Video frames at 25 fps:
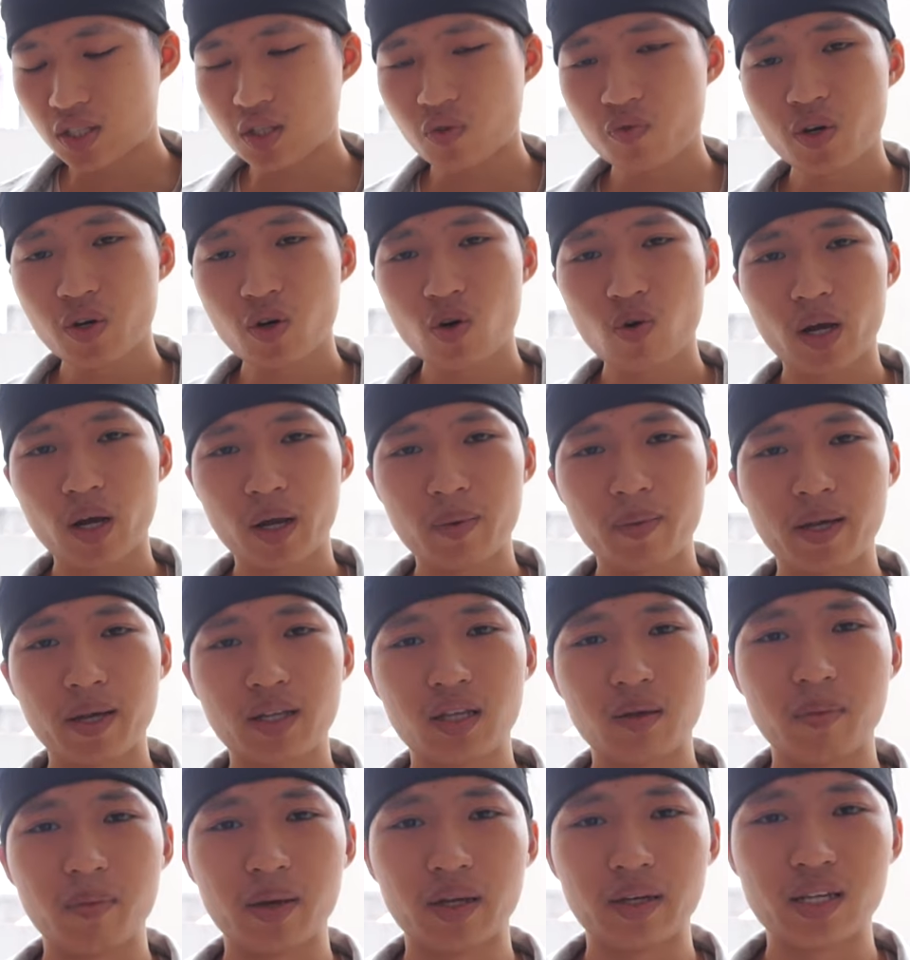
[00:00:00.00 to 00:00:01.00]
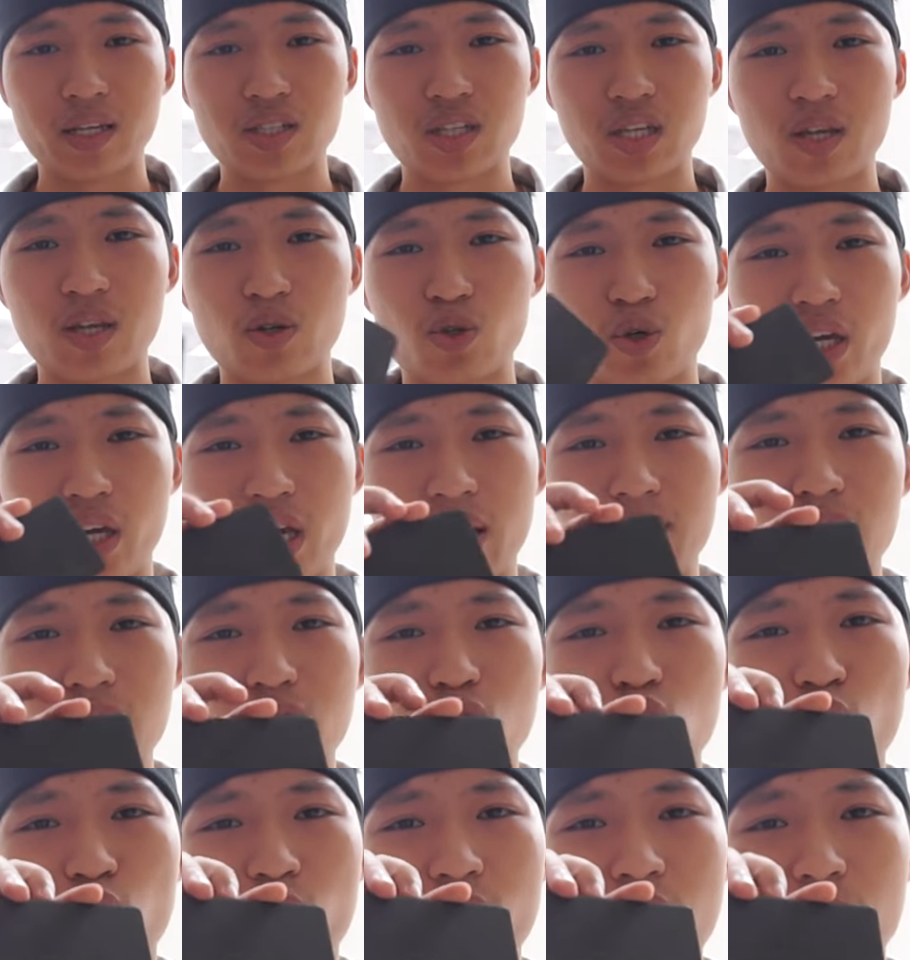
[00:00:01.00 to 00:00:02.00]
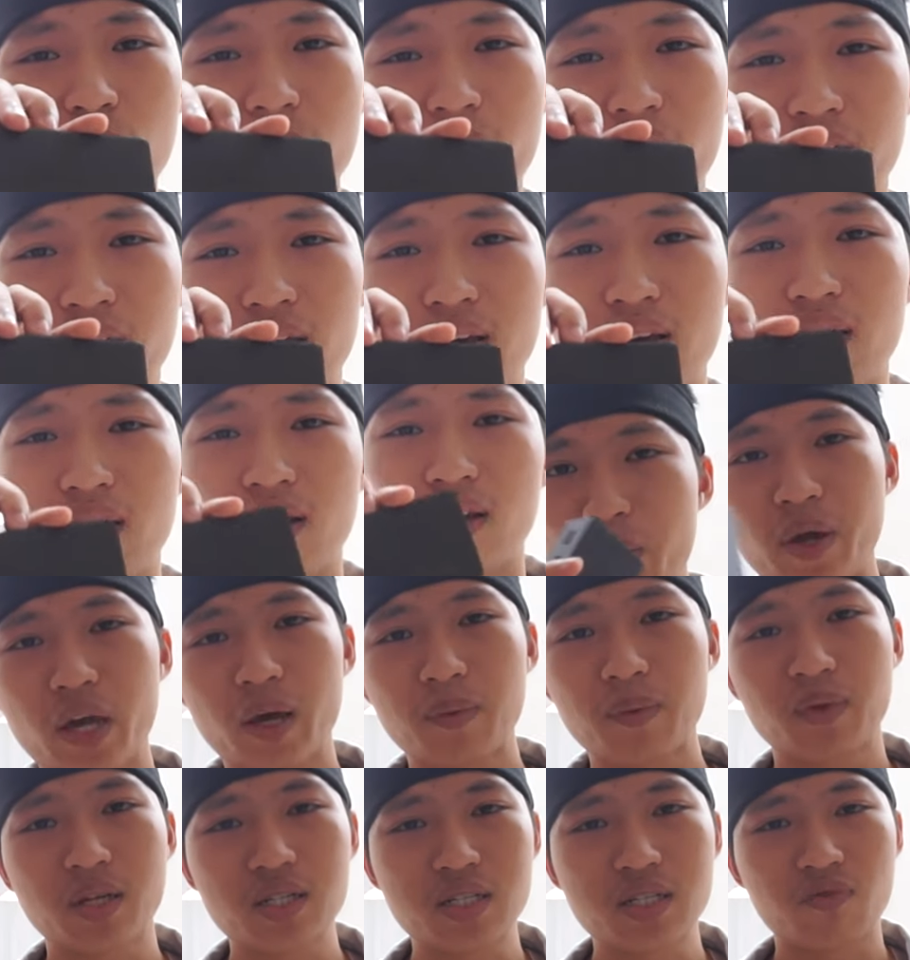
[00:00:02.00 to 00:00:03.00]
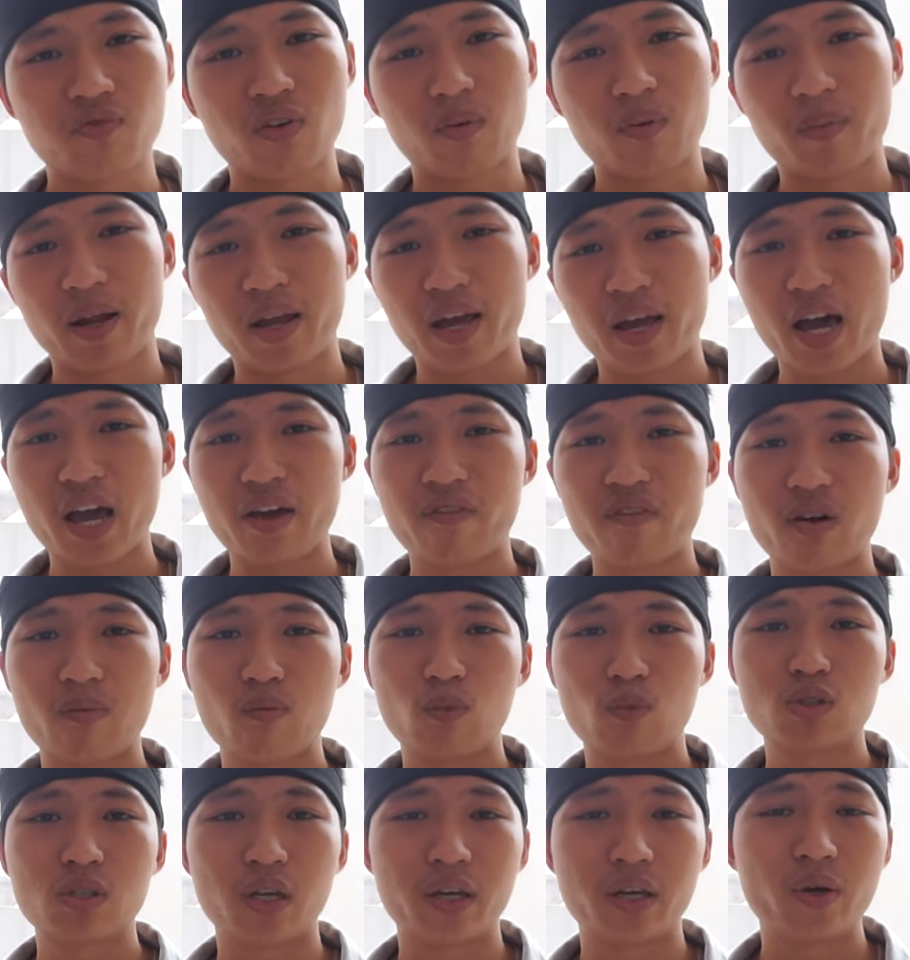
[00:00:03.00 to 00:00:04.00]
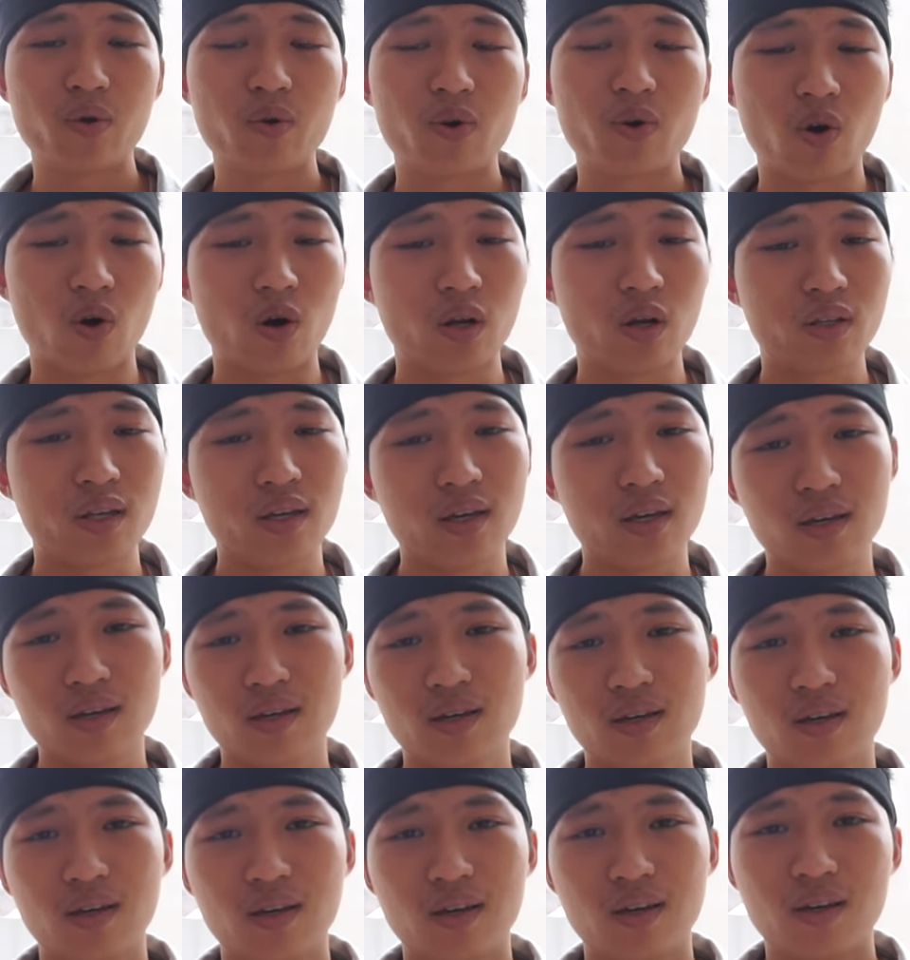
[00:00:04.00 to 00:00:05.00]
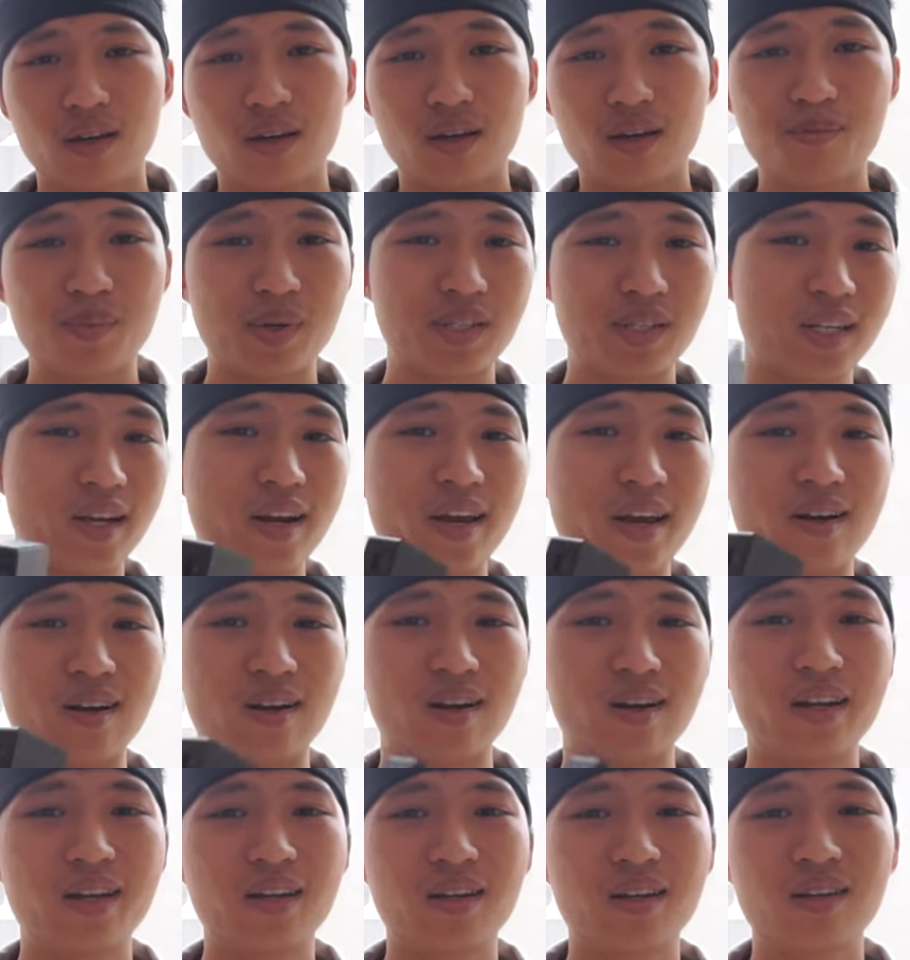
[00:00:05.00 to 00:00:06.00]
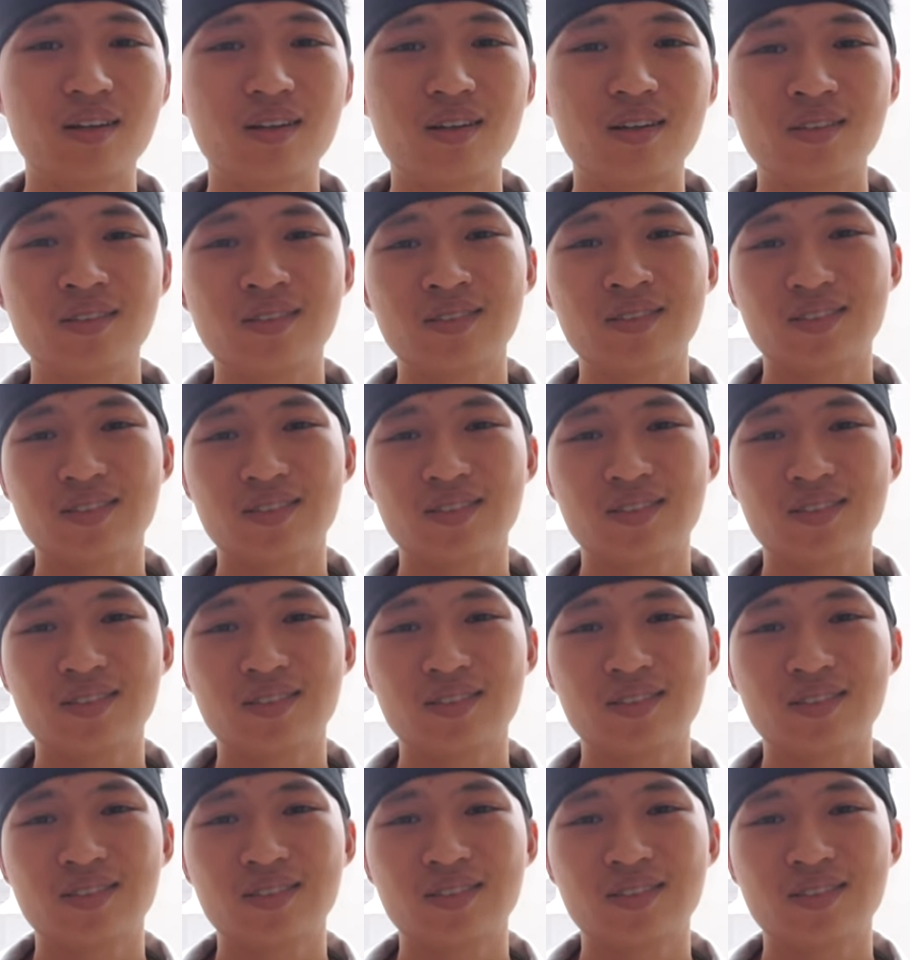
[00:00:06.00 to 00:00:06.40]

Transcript: và trong video ngày hôm nay thì mình đã giới thiệu cho anh em chiếc sofa dock này nếu anh em thấy sản phẩm này hay và muốn sở hữu nó thì mình sẽ để đường link